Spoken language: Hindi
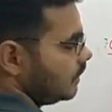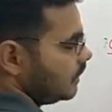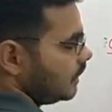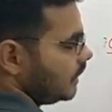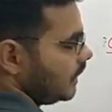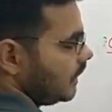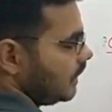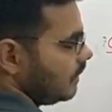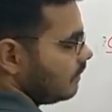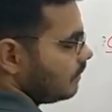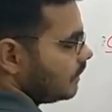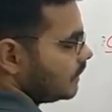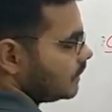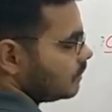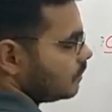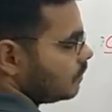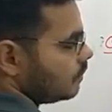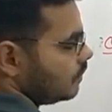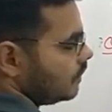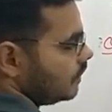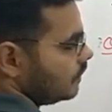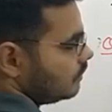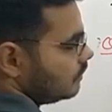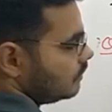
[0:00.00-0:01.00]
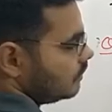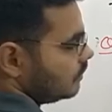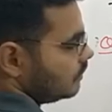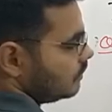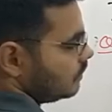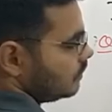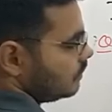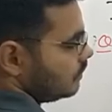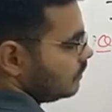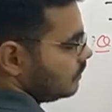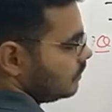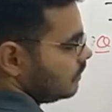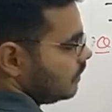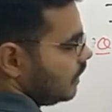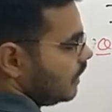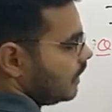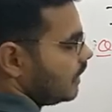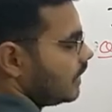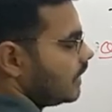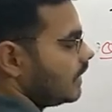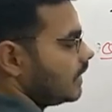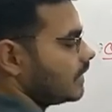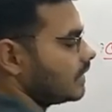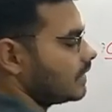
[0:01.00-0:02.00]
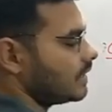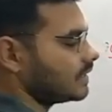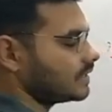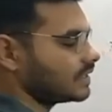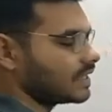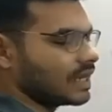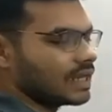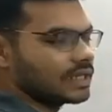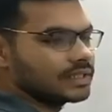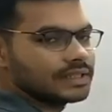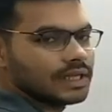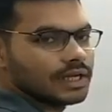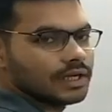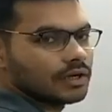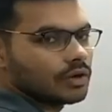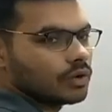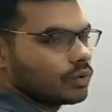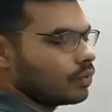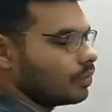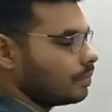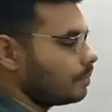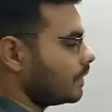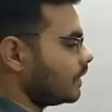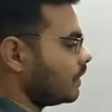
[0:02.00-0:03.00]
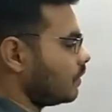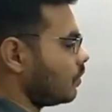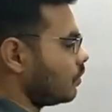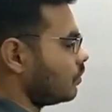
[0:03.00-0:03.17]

ठीक है वज्रगुणन हंड्रेड किधर चला जाएगा ऊपर